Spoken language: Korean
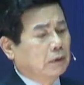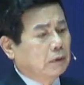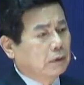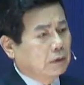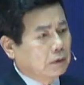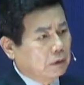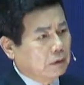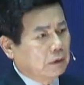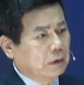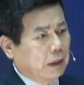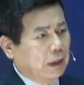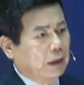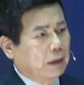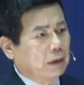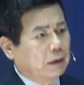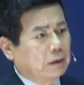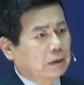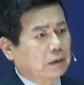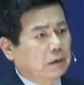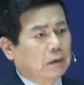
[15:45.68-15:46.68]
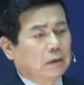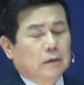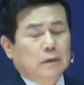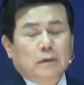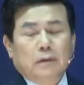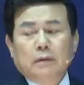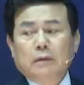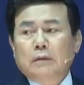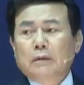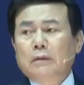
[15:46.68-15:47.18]
그런데
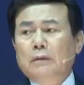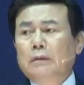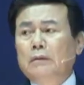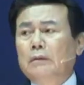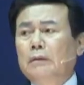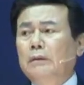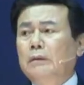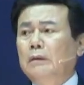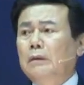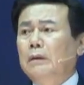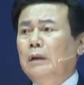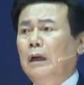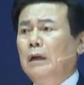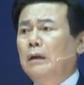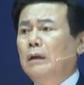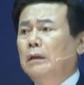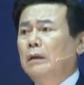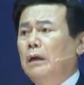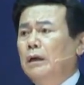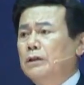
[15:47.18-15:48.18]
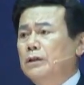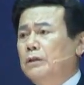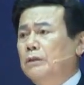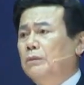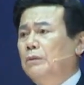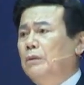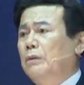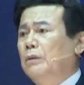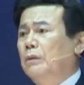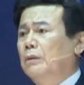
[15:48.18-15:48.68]
이 여인 가까이
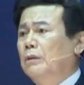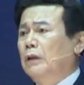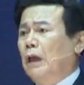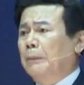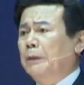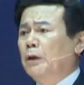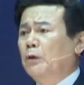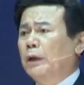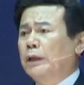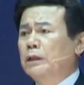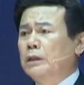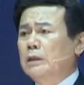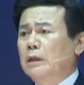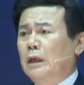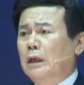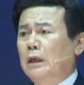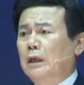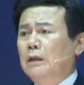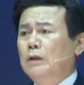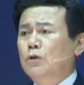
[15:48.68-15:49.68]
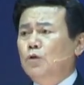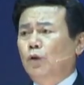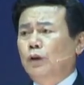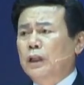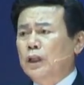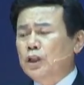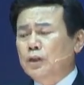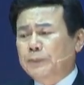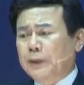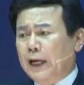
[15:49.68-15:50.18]
하시고 나병 환자 손
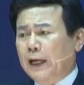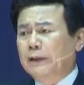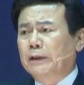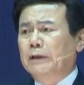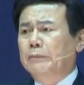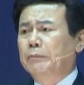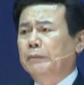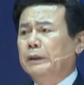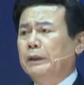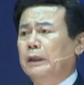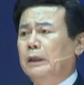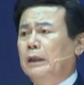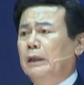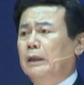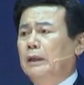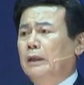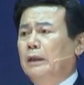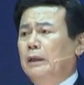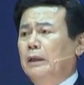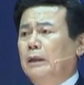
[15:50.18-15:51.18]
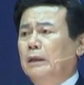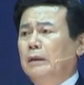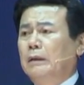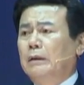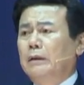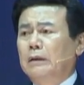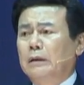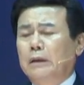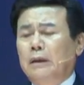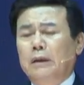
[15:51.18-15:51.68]
대시면 안 됩니다
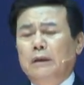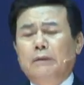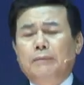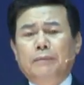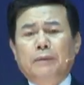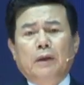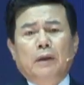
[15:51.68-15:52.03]
그런데